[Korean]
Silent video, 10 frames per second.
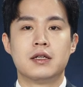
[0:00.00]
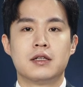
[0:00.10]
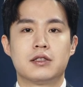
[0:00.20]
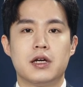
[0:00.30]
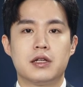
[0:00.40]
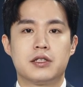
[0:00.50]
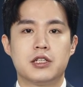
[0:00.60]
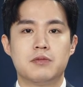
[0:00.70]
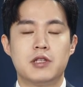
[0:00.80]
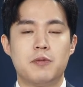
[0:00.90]
자,
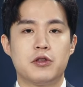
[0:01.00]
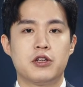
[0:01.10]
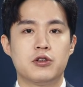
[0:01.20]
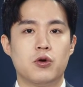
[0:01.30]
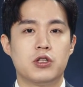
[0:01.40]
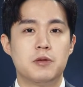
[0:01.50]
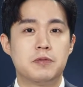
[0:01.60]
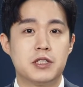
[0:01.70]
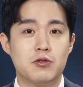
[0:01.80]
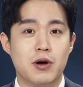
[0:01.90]
지금 살펴드리는 곳
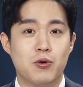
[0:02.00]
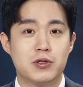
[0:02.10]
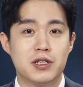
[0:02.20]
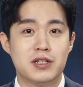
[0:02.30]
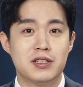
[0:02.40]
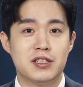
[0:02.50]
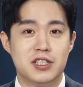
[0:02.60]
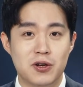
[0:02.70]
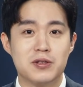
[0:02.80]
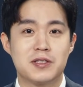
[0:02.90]
입지와 호재는
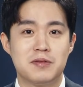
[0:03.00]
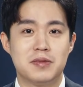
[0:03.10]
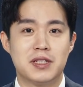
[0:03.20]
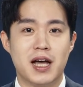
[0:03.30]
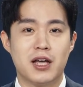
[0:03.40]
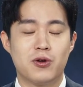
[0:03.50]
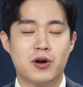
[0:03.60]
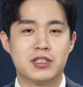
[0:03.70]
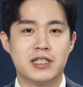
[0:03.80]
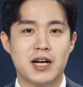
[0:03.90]
이렇습니다. 여러
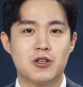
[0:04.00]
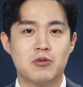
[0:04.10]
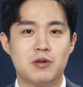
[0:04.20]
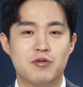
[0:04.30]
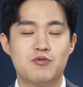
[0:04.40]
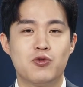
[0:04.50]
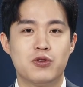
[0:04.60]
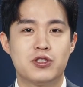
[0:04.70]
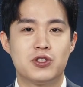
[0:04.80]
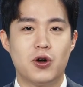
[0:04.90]
가지 장점들 품고
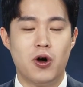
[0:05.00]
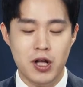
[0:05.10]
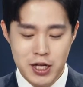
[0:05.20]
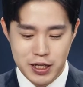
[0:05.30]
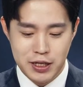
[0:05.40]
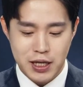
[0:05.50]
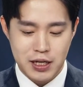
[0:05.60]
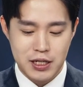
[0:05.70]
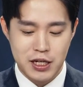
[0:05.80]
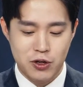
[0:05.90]
있죠.
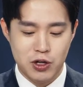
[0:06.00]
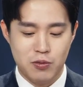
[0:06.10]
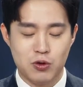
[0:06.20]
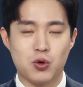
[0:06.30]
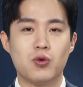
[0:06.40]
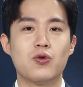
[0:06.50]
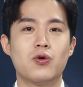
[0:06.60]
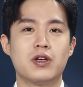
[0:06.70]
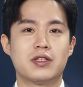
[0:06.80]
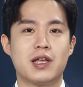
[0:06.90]
일단은 여기 뭐
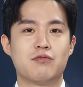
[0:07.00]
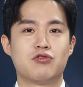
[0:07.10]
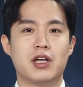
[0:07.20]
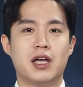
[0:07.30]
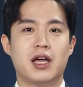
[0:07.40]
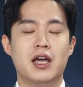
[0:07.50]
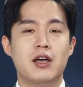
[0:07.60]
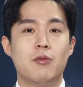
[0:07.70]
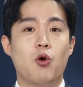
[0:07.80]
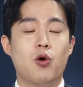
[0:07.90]
종로기 때문에
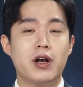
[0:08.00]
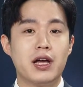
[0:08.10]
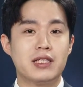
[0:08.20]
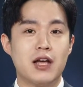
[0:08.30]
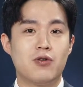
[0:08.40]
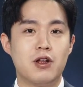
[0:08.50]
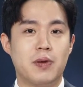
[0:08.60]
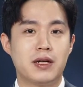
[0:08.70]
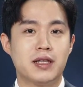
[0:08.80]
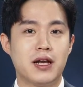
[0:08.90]
뭐 워낙에 상권이
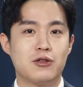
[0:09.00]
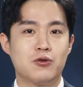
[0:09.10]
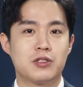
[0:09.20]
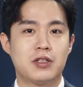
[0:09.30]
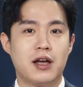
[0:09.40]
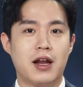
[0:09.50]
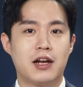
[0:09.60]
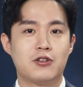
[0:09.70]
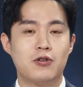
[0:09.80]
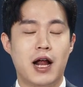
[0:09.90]
발달한
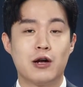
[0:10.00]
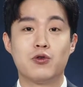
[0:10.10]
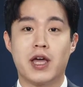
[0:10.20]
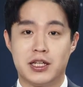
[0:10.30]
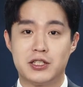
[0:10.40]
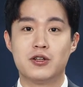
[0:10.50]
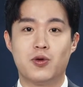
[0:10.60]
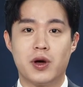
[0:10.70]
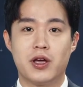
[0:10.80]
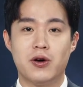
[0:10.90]
곳이다라는 건 알고 계실 거예요.